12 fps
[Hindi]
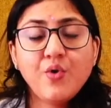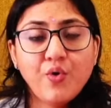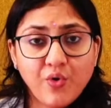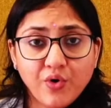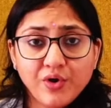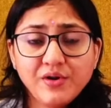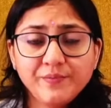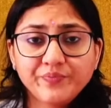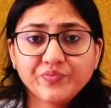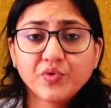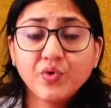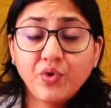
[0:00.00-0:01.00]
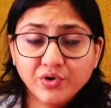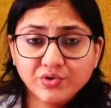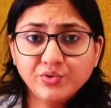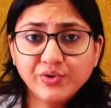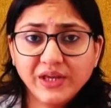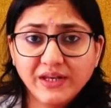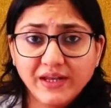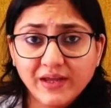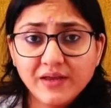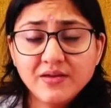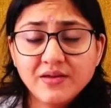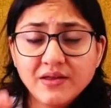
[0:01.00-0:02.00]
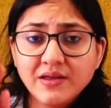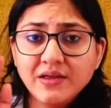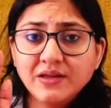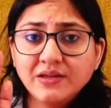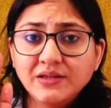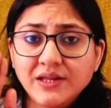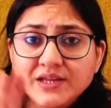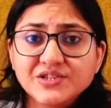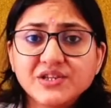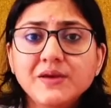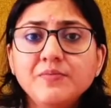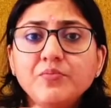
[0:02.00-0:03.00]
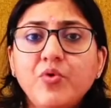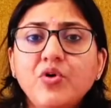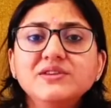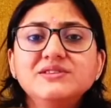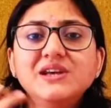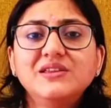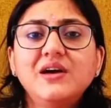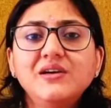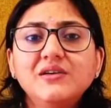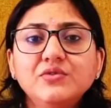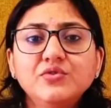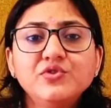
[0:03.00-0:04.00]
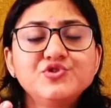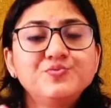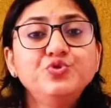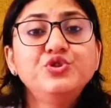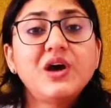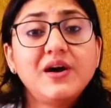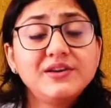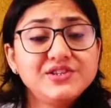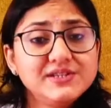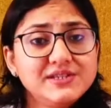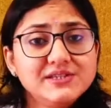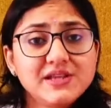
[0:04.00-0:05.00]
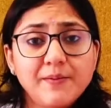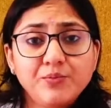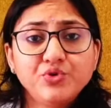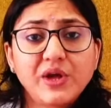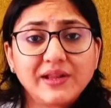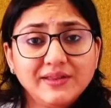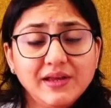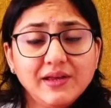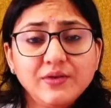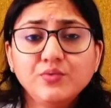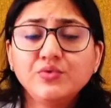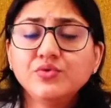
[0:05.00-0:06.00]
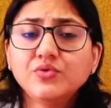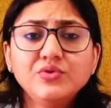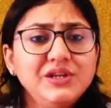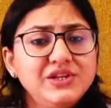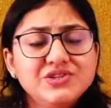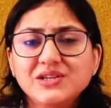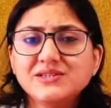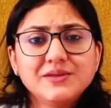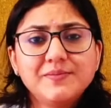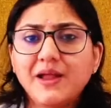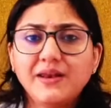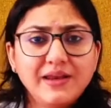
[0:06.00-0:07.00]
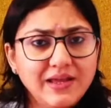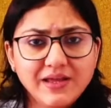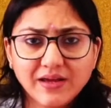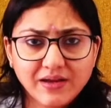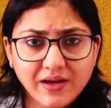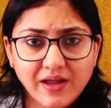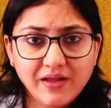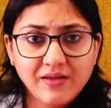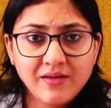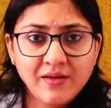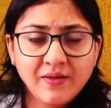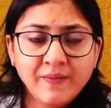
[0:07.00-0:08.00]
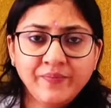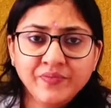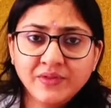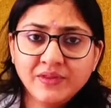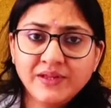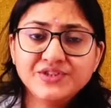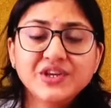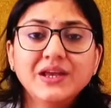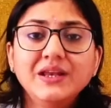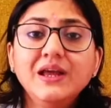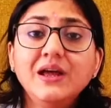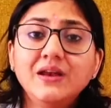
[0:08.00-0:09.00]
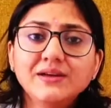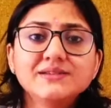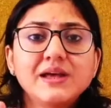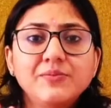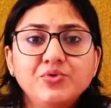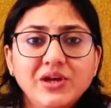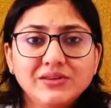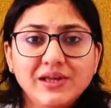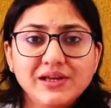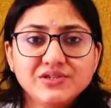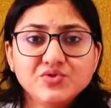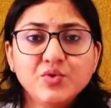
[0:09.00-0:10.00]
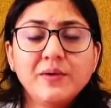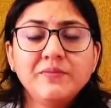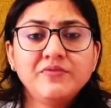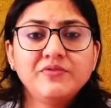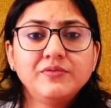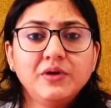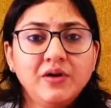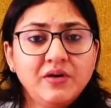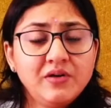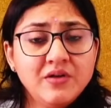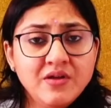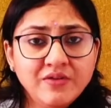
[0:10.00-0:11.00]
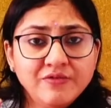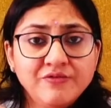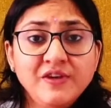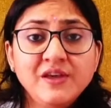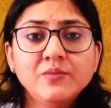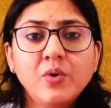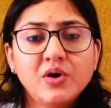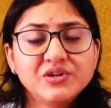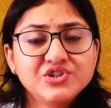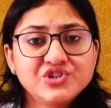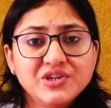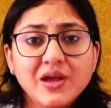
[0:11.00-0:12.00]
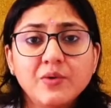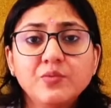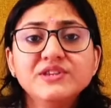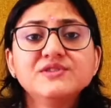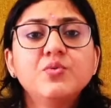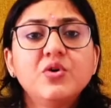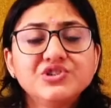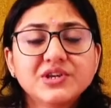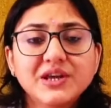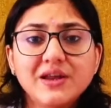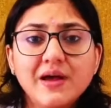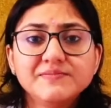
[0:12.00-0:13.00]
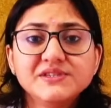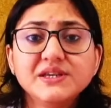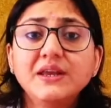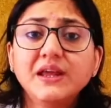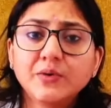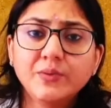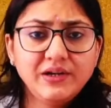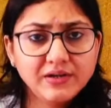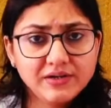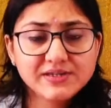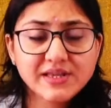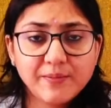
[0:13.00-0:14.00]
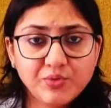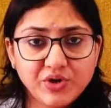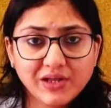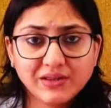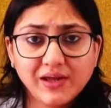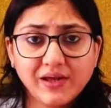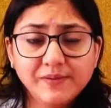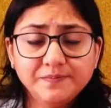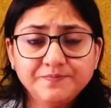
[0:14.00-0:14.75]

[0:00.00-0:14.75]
और औरतों के लिए नीचे बहुत ज़्यादा खुशबूदार जैसे साबुन आते हैं उनको नीचे इस्तेमाल नहीं करना है नीचे के लिए अलग साबुन आता है जो हम वी वॉश या विस वॉश के नाम से लिक्विड साबुन आता है